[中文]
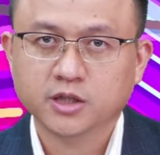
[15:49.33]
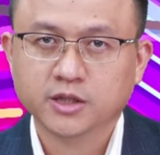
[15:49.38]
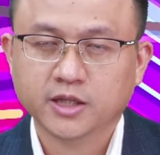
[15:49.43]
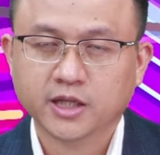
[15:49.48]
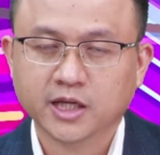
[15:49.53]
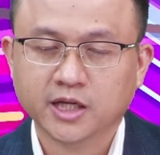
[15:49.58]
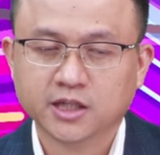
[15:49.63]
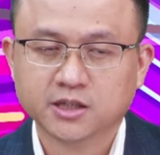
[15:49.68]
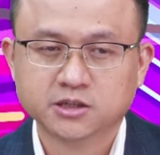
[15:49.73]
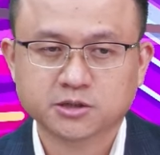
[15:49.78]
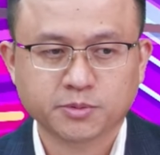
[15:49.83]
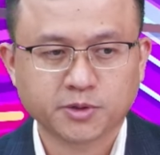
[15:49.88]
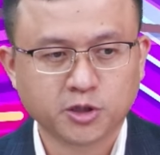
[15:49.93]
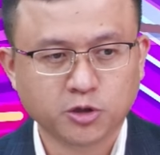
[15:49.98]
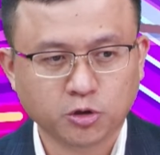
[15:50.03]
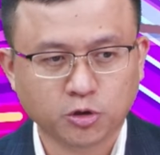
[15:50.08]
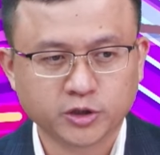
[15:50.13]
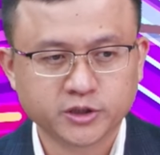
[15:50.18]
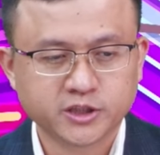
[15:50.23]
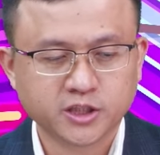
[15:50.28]
那这边
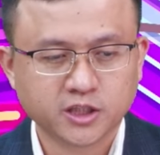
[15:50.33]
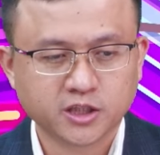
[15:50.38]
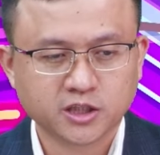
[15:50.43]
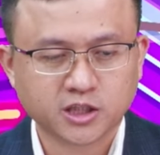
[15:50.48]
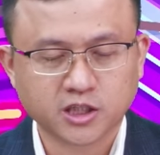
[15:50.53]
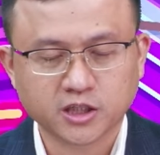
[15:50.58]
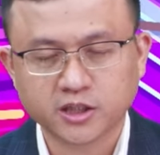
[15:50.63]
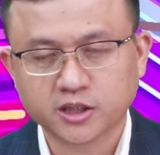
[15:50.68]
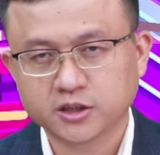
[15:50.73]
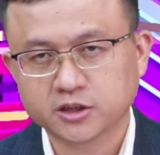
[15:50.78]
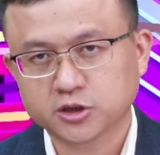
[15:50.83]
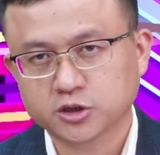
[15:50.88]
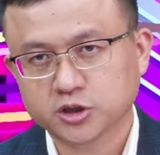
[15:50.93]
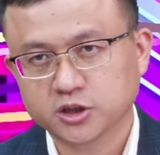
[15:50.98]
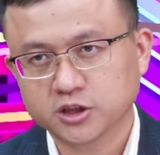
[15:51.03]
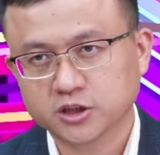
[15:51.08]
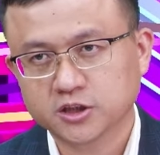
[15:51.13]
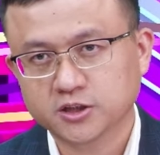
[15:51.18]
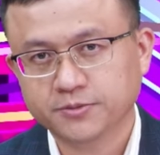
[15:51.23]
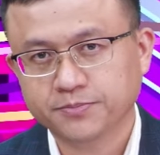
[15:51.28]
有一些可能就
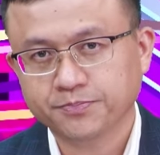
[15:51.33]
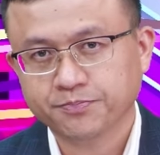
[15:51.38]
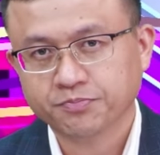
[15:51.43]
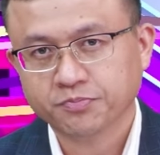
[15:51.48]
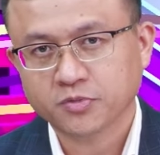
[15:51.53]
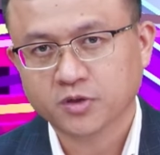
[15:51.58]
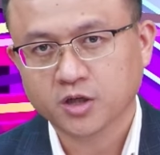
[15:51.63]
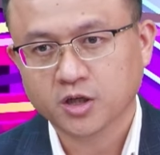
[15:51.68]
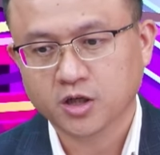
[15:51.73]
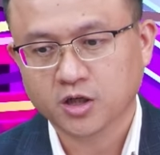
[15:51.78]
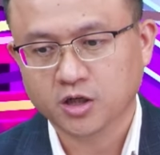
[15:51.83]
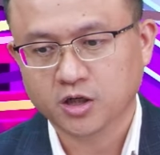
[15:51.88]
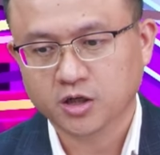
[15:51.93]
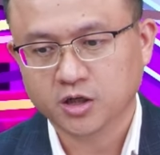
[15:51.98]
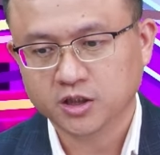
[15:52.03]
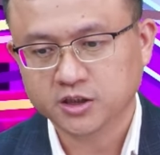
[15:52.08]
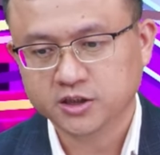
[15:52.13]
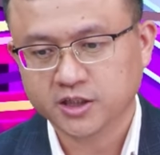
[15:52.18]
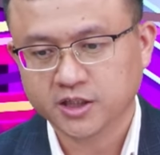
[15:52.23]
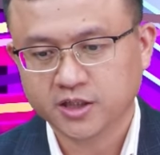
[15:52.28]
是
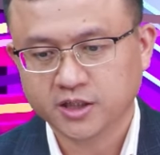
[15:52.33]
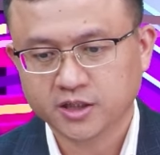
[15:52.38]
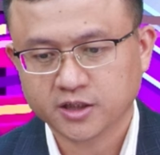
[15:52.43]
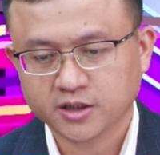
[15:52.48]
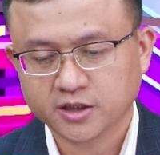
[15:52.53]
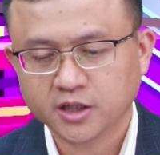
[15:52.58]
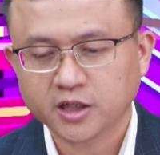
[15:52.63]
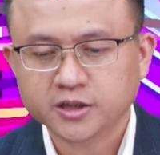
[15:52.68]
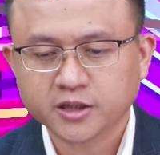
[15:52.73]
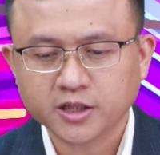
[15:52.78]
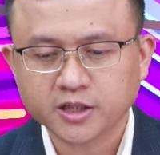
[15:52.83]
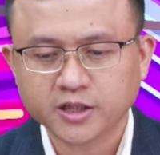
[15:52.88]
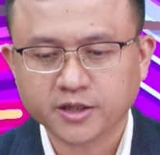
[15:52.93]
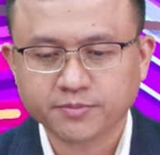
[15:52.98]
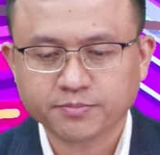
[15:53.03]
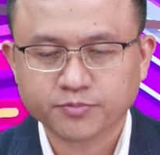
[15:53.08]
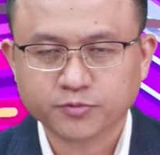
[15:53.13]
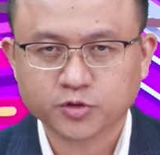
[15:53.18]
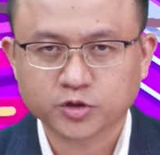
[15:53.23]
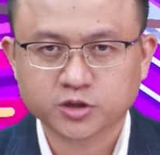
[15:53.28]
呃一些特定
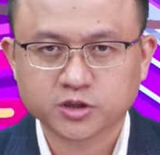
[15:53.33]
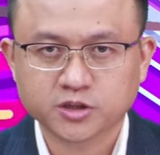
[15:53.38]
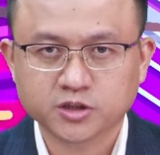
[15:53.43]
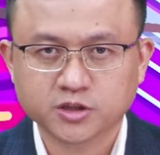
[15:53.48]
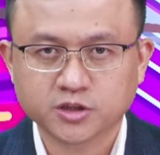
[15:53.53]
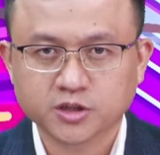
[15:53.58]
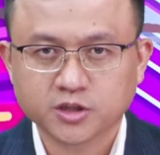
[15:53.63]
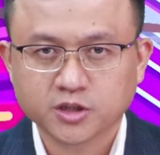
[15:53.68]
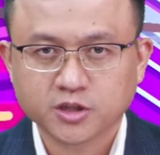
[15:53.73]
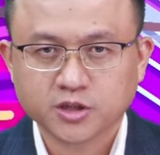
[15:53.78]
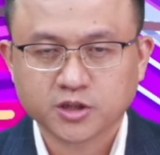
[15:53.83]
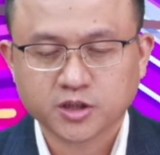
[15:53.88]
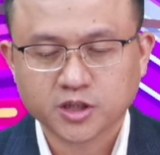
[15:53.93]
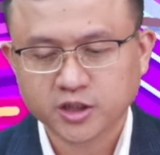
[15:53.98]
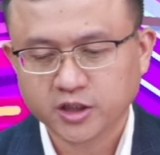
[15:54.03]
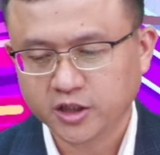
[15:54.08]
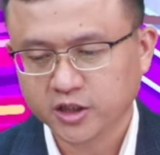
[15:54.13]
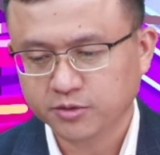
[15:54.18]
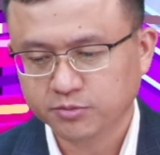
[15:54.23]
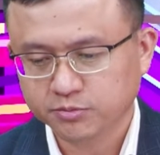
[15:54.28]
的，就是特
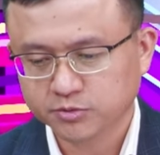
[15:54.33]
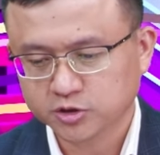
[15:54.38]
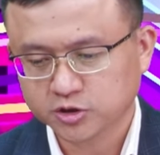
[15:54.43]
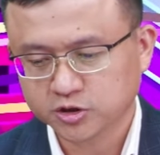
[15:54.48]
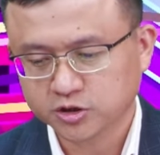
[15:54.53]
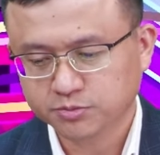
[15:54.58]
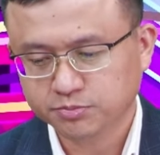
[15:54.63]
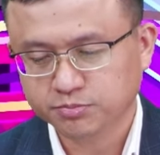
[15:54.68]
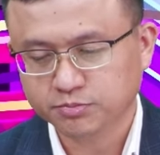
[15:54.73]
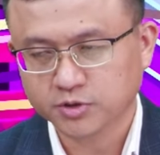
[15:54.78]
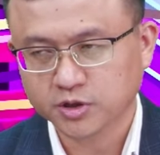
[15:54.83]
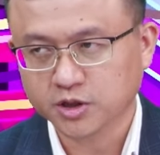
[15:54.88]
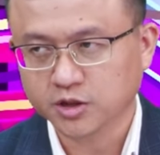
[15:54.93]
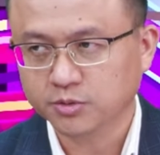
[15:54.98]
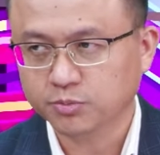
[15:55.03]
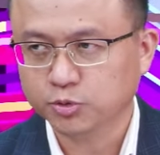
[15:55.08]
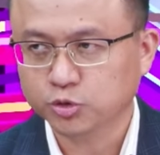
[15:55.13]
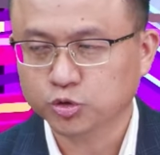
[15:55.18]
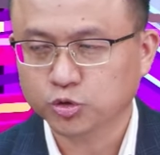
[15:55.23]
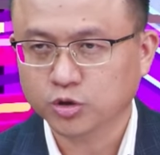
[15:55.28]
定的，我们就是呃，
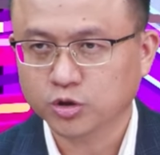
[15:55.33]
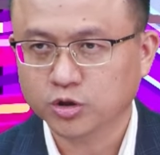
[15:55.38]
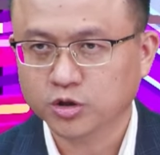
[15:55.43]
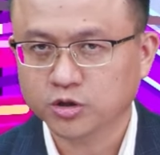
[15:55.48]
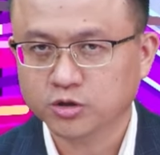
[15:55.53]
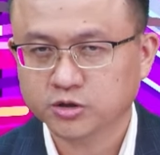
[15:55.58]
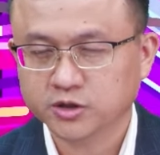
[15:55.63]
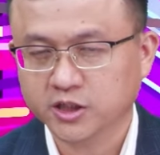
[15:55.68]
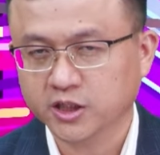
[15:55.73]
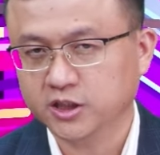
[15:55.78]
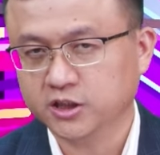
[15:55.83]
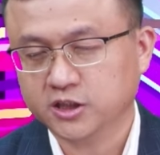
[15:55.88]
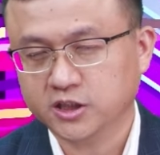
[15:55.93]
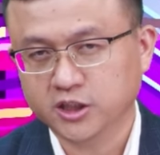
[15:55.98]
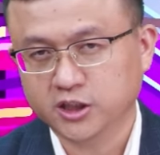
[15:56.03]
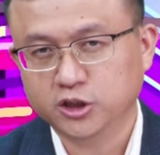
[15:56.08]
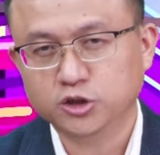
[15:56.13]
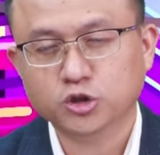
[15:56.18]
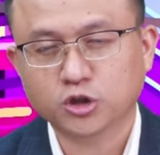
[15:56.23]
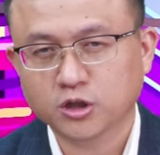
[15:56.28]
比如说隔
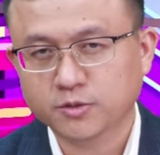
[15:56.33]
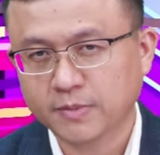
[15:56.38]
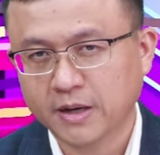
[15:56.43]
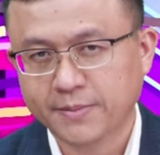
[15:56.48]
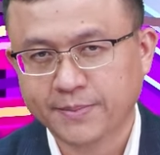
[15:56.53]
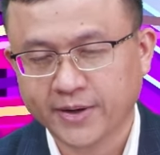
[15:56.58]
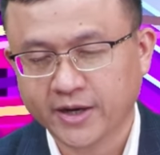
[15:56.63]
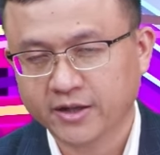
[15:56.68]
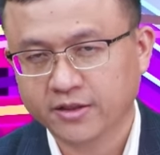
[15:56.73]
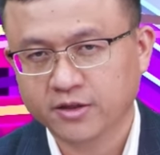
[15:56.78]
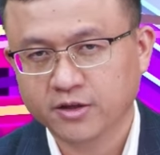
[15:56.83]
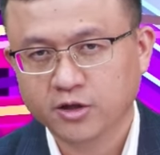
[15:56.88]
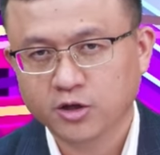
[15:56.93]
隔日冲的买盘，